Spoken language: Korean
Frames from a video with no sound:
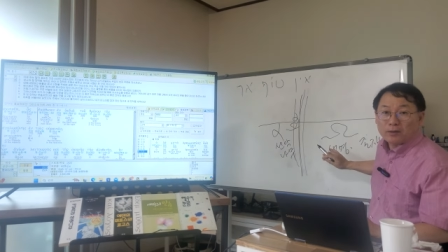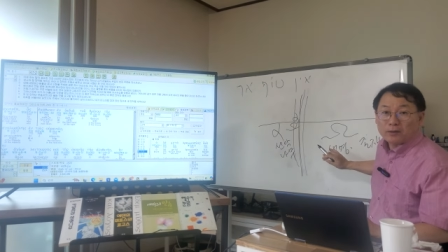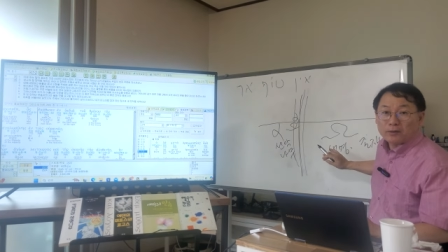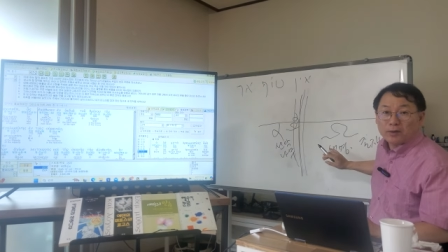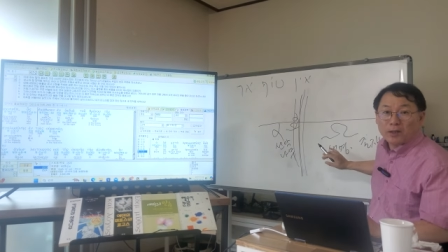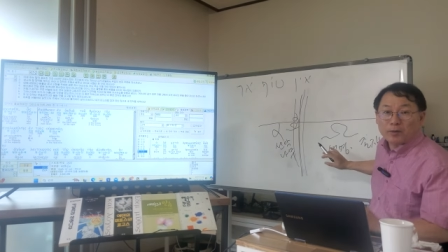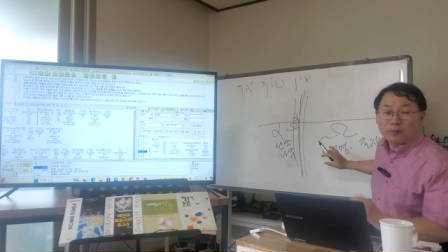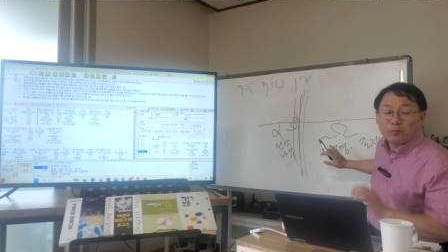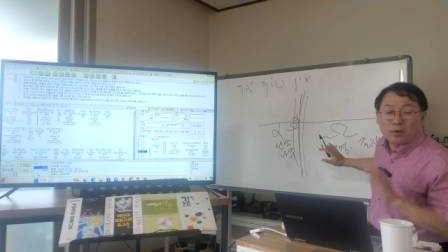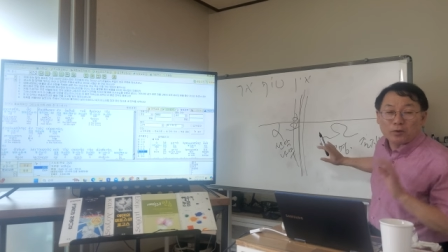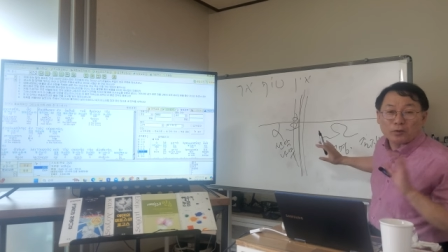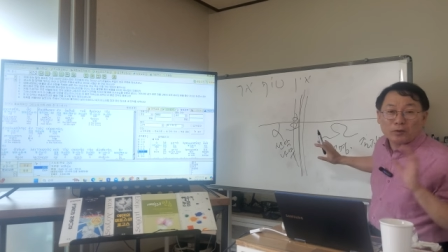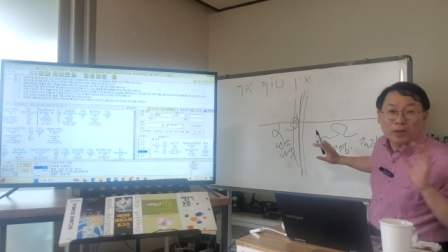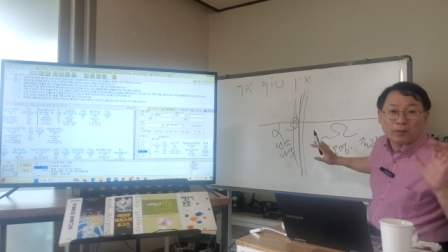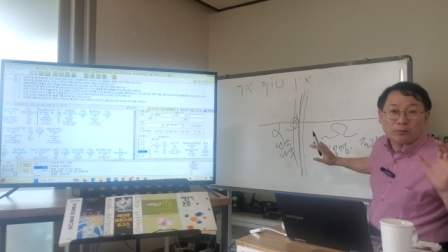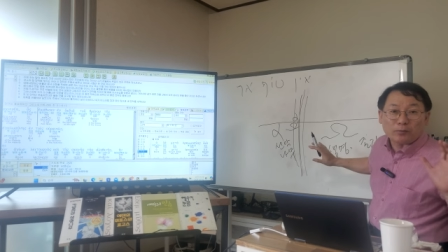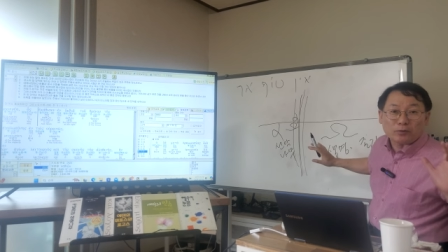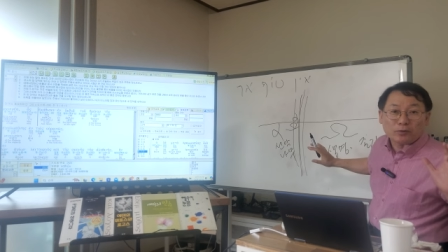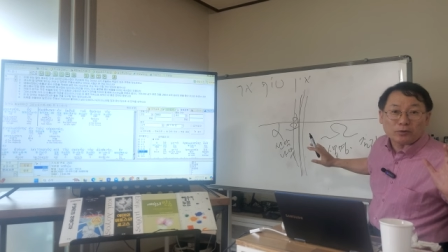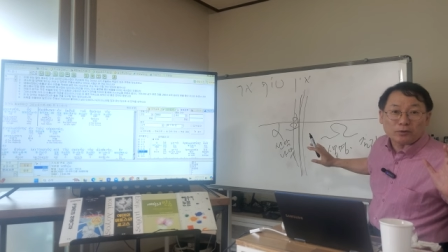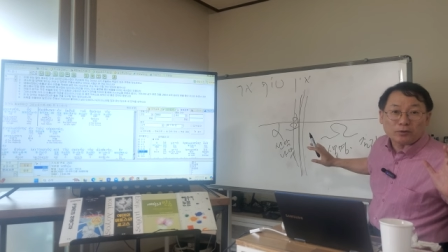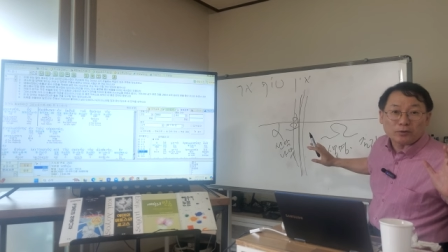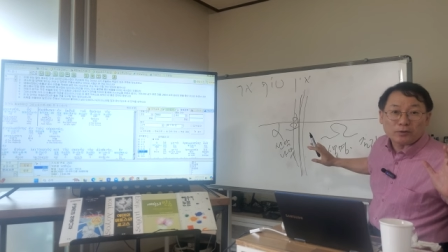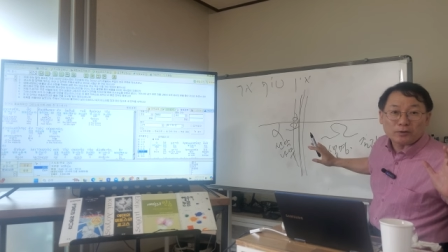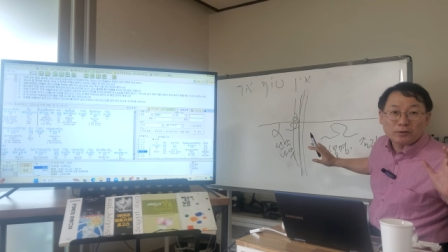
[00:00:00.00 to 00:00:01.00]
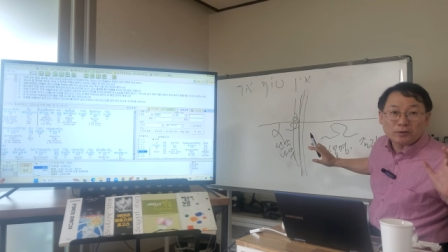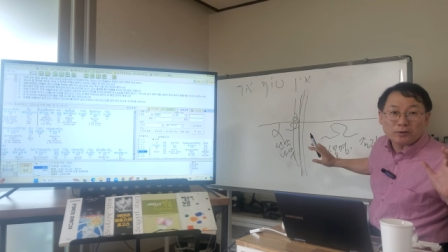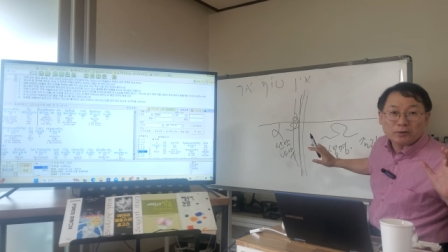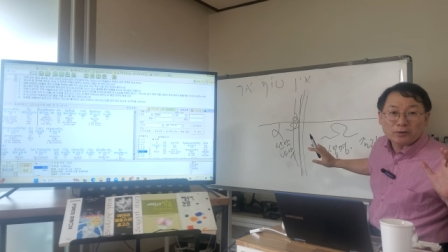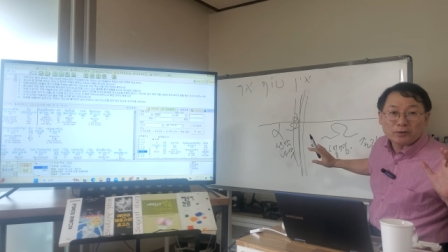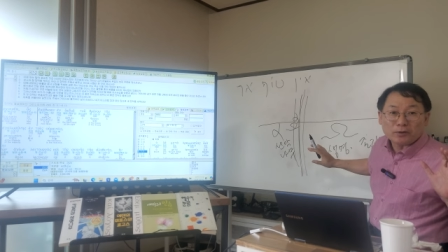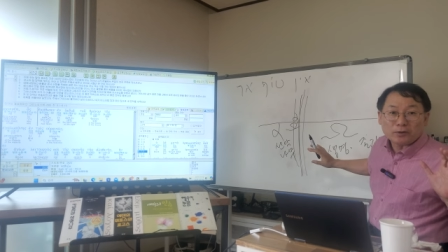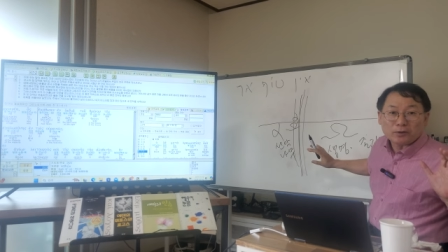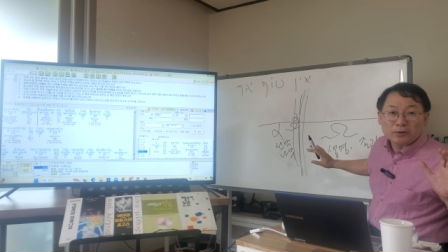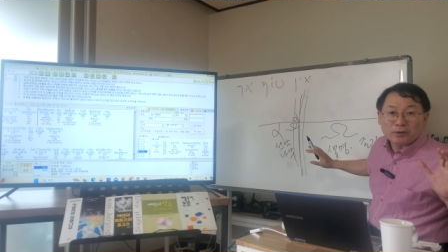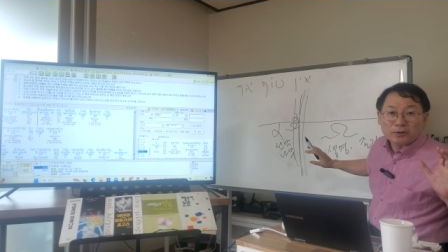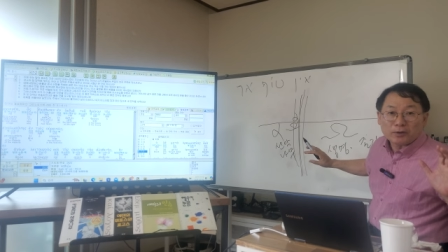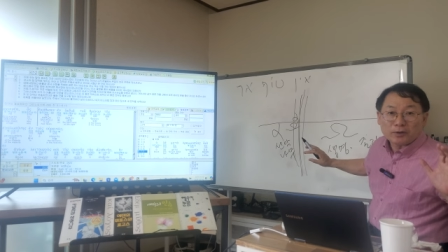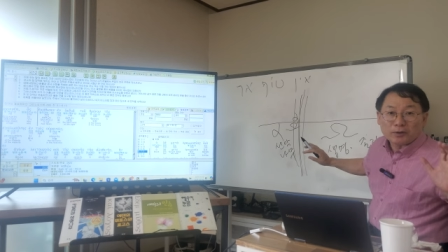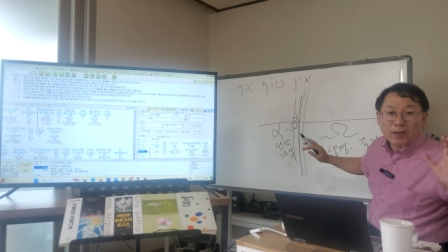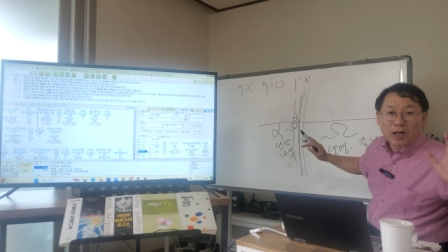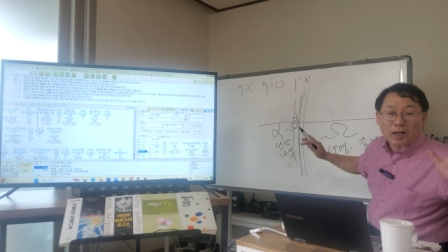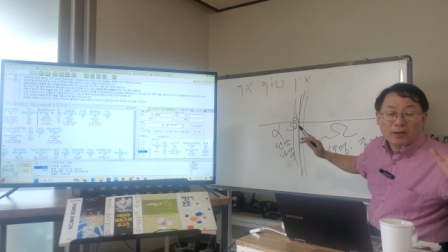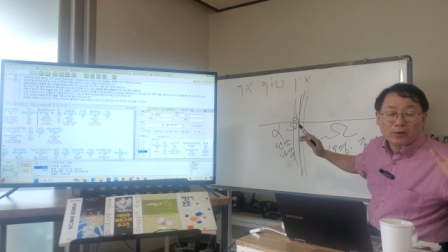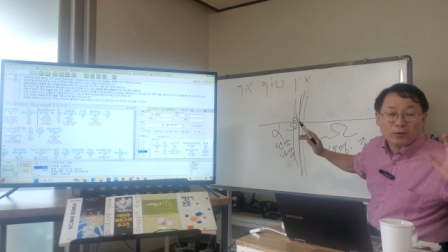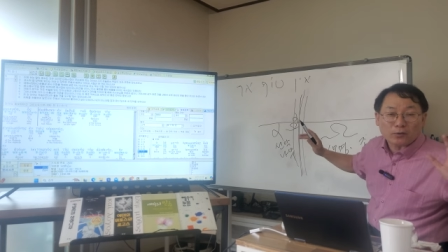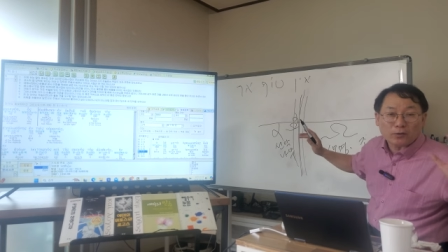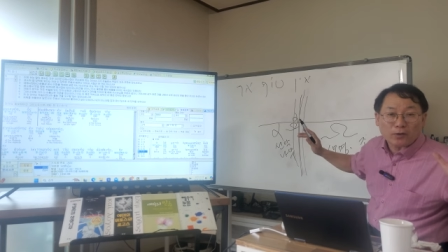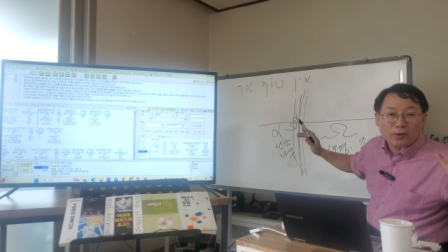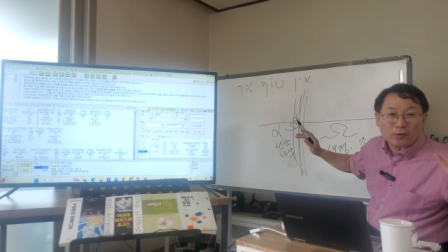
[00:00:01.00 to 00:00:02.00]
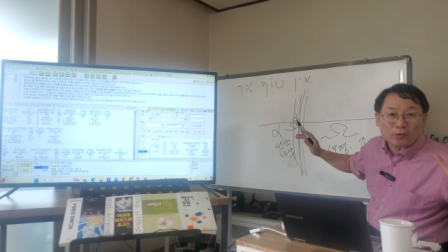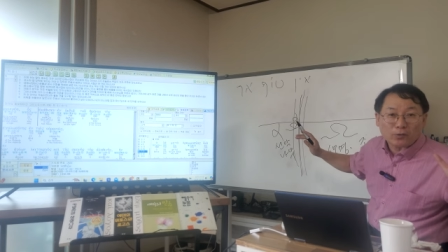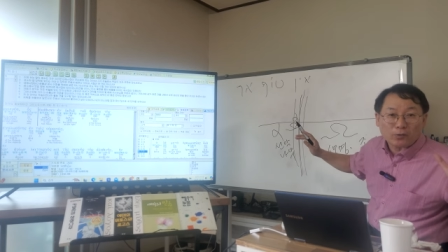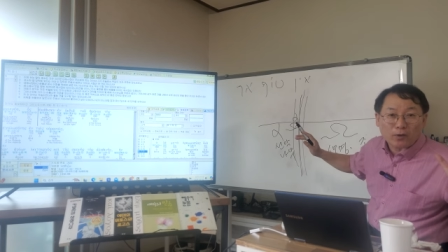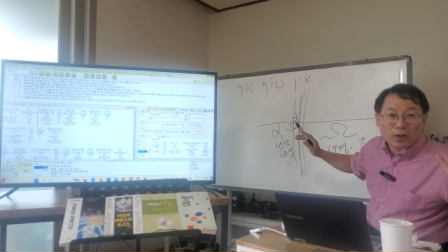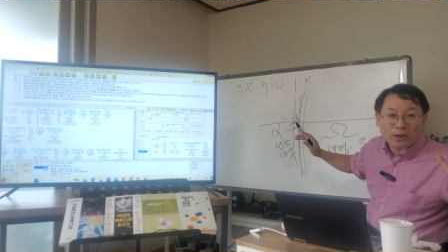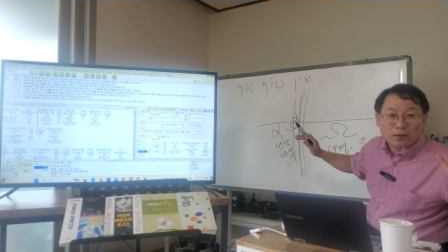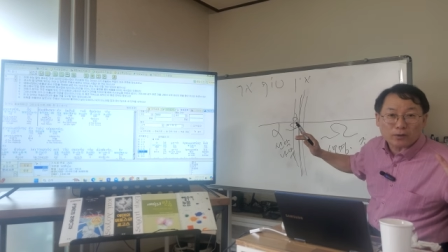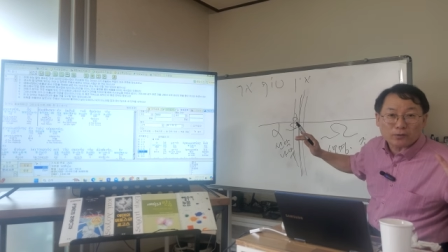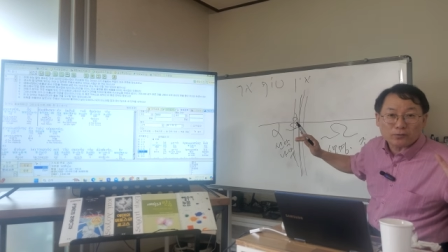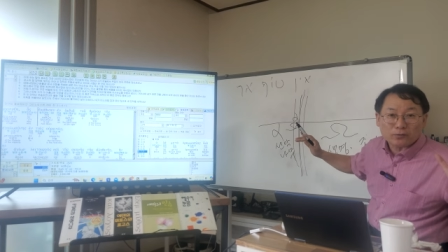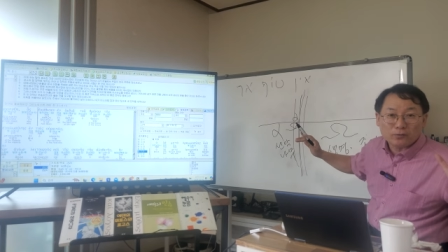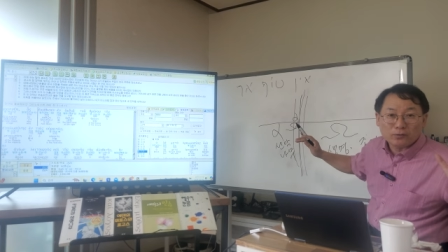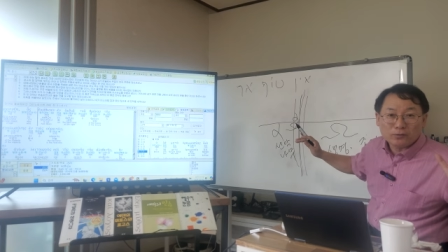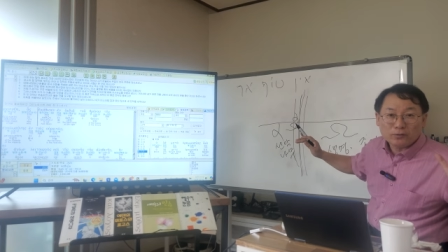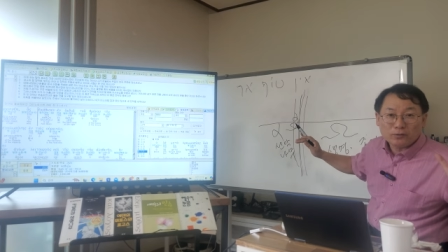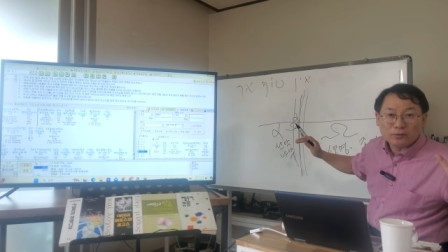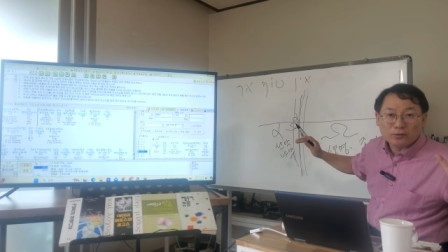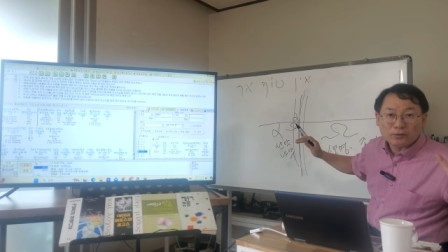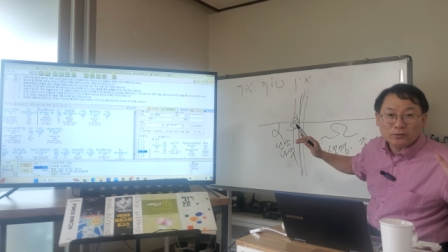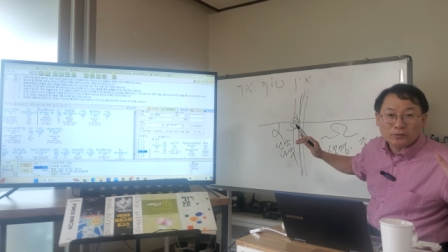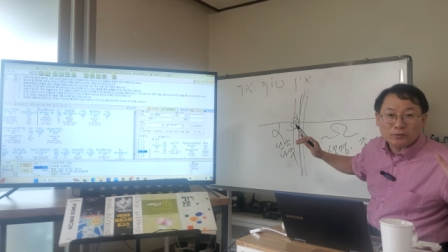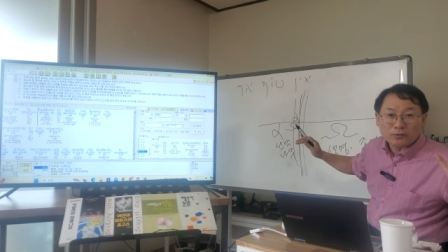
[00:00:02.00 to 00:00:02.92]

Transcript: 생명나무는 가로 세로가 아니고